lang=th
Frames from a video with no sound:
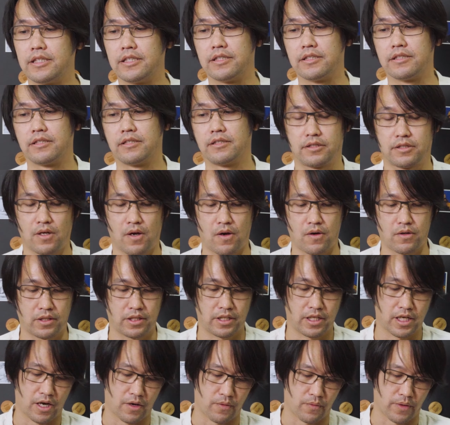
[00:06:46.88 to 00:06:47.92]
คือช่อง
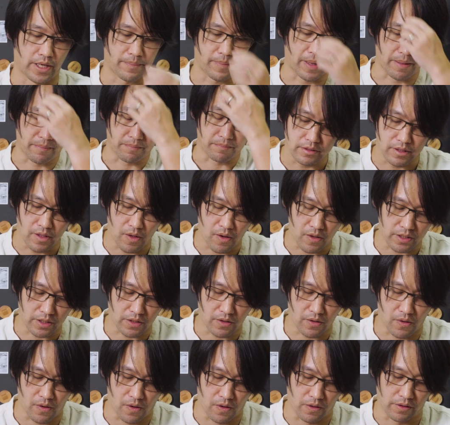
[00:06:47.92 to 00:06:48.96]
ที่เอาไว้แบบซ่อน
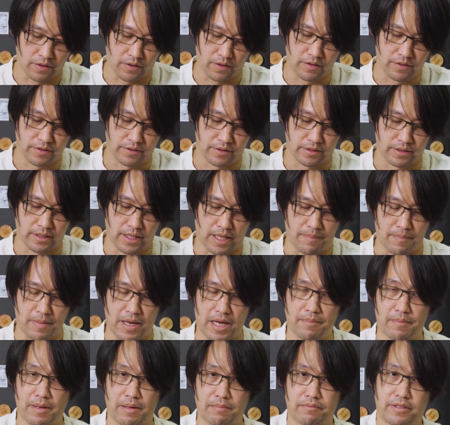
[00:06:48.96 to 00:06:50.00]
ของเนาะสา
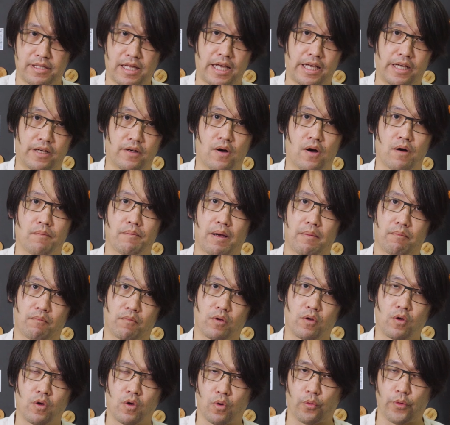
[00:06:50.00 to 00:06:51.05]
มารถแบบใส่ของแบบ
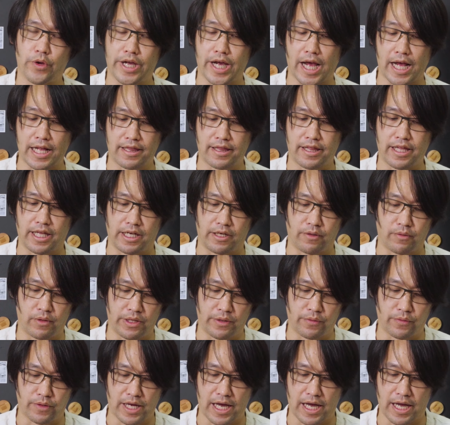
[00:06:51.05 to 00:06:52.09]
Quick Access
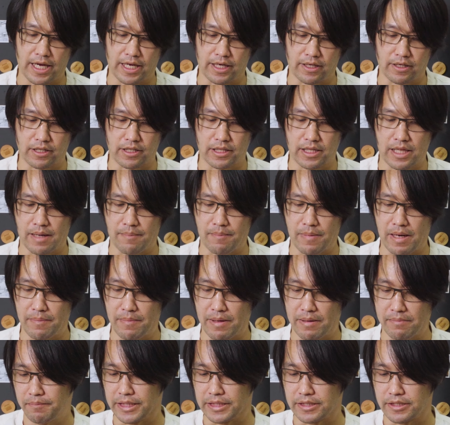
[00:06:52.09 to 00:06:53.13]
เร็วๆได้แล้วก็สามารถ
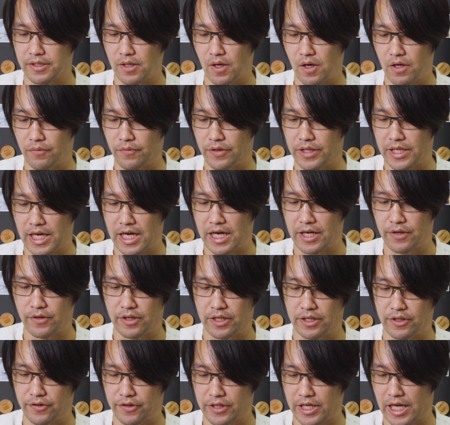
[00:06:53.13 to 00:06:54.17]
แบบปิดซ่อนไว้ได้
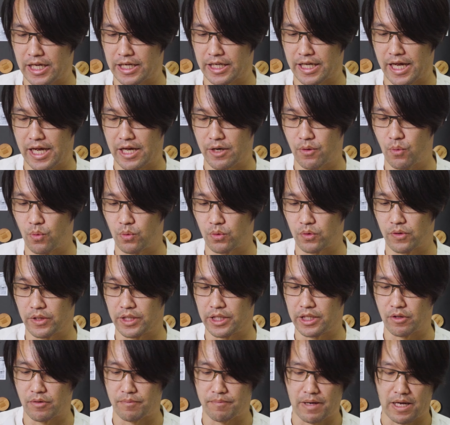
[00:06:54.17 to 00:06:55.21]
ด้วยการแค่ฮุกตัว
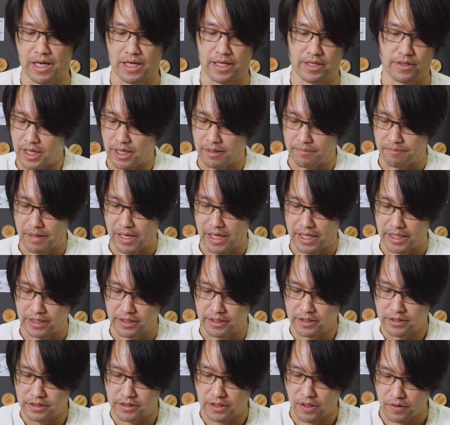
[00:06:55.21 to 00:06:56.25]
นี้เข้าไปถัดไป
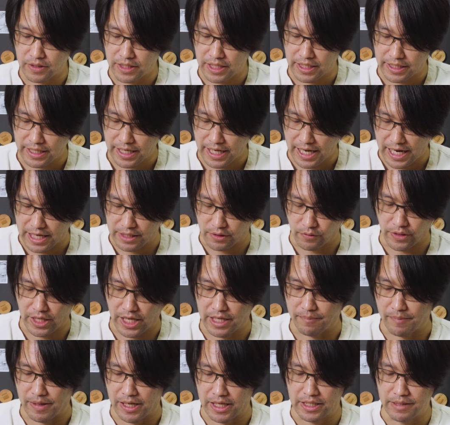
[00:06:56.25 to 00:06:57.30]
ช่องด้านหน้าตรงนี้
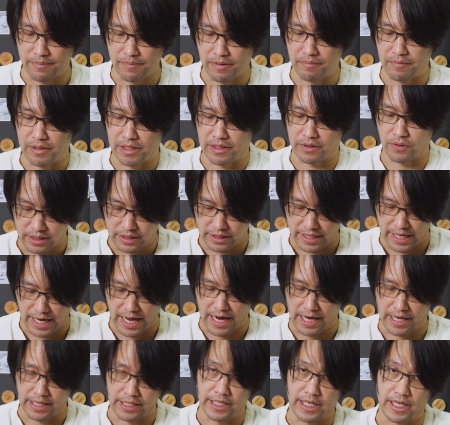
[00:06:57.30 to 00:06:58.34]
เห็นไหมที่มันมี
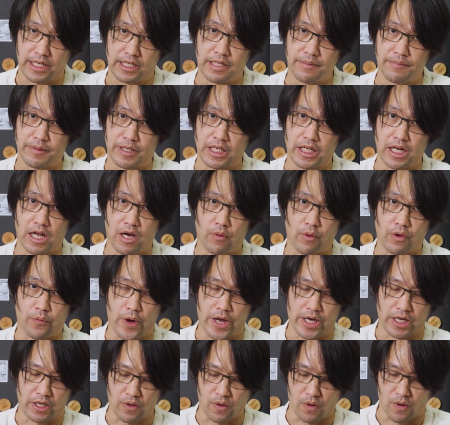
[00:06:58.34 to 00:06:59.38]
ยางอันนี้ที่เมื่อกี้เราเอาไว้แข
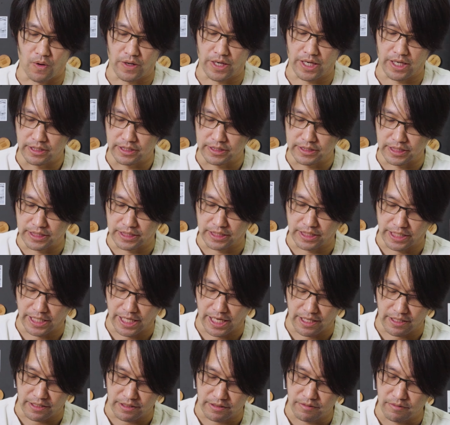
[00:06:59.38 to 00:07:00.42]
วนของอ่ะจริงๆใน
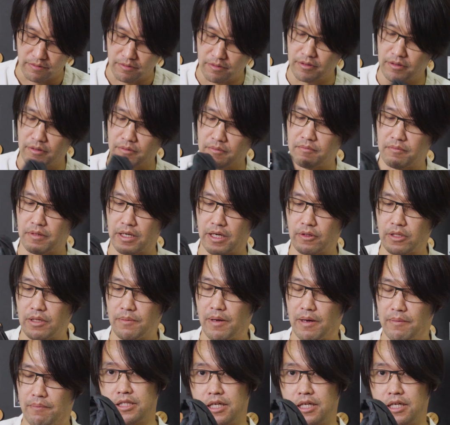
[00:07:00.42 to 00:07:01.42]
เนี้ยเขาจะแบบ